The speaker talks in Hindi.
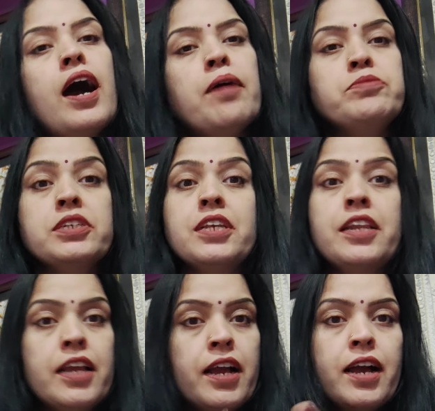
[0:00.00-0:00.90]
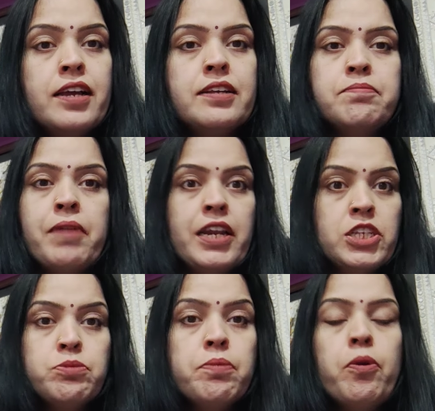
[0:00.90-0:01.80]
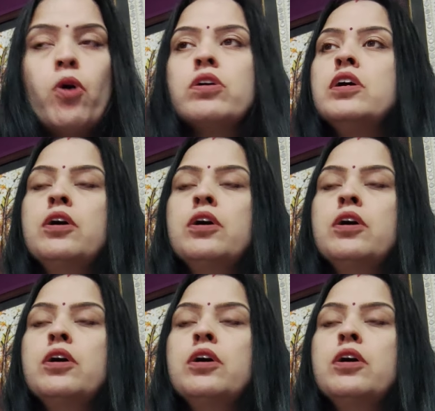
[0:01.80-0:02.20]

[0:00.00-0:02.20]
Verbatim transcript: आप जैसे रेखा है मानसवी ब्लॉक